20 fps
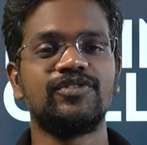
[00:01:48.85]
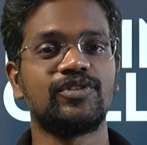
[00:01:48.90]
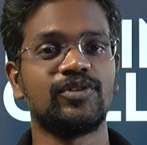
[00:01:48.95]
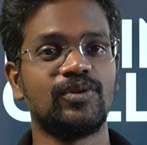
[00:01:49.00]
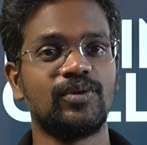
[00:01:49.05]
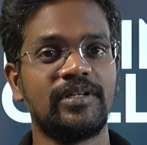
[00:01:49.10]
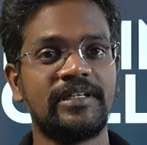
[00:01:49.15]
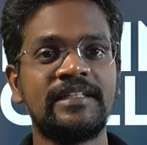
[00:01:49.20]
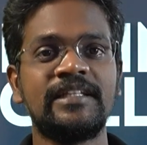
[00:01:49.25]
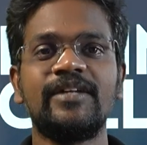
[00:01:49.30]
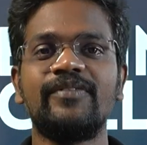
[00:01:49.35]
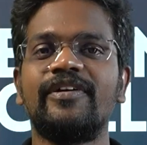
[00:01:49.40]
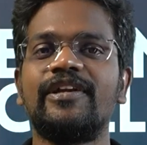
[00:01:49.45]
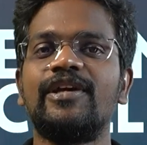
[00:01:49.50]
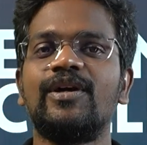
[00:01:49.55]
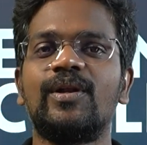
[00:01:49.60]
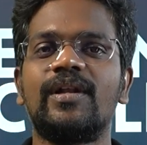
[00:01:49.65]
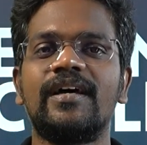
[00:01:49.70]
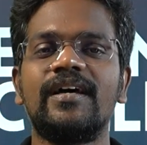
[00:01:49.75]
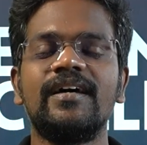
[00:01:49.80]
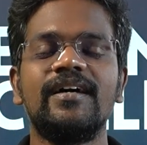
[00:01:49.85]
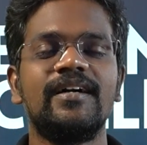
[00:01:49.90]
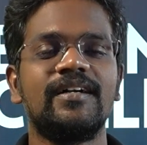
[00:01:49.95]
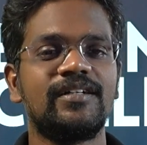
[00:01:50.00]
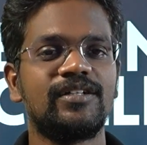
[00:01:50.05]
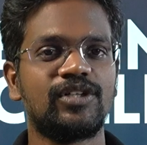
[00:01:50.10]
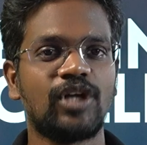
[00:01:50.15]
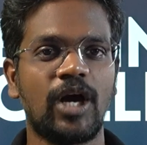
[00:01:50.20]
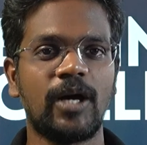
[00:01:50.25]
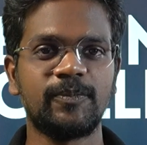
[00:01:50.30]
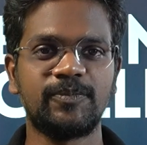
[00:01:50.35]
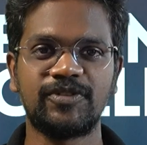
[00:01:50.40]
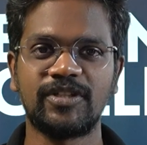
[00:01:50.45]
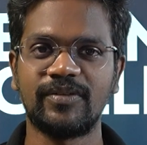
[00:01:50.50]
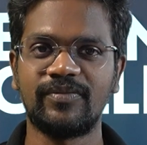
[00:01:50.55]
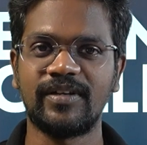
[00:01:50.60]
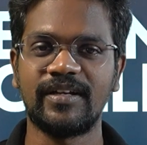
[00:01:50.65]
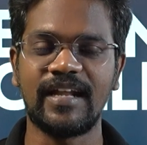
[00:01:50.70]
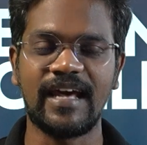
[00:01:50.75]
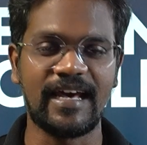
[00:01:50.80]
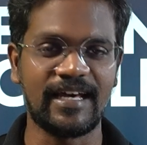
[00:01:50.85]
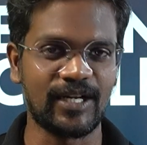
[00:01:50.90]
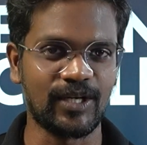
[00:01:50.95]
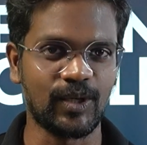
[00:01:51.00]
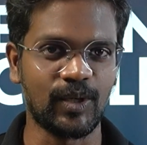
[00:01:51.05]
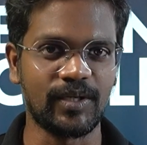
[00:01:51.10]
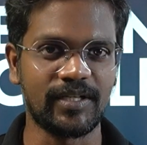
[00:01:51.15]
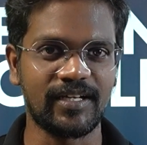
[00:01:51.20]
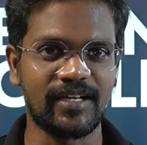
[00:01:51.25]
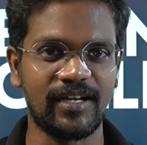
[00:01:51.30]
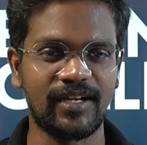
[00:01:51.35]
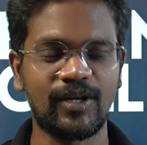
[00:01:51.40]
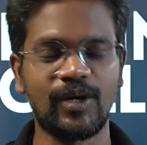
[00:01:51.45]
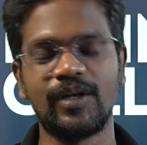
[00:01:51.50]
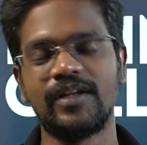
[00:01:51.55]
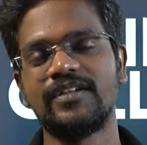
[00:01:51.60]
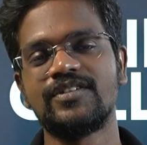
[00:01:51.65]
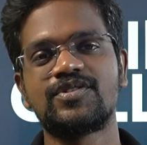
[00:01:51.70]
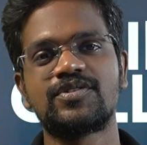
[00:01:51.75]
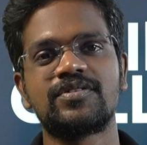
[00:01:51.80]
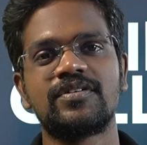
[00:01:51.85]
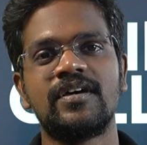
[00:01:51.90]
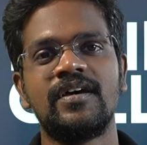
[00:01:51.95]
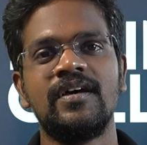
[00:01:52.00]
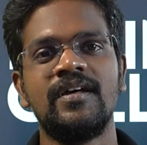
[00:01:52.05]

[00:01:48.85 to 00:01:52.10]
ஸோ இந்த வீடியோவில் டாப் செவன் ஏரோநாட்டிக்கல் காலேஜ்